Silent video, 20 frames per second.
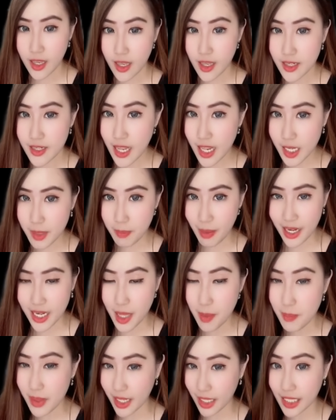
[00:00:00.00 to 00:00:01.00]
daripada
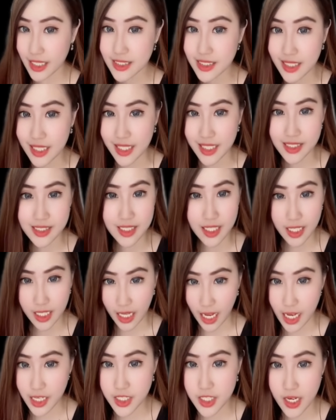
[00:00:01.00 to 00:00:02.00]
mereka sendiri-sendiri
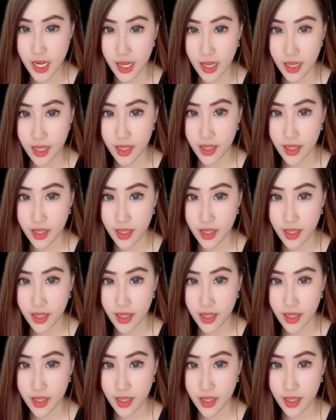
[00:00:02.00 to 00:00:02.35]
aja.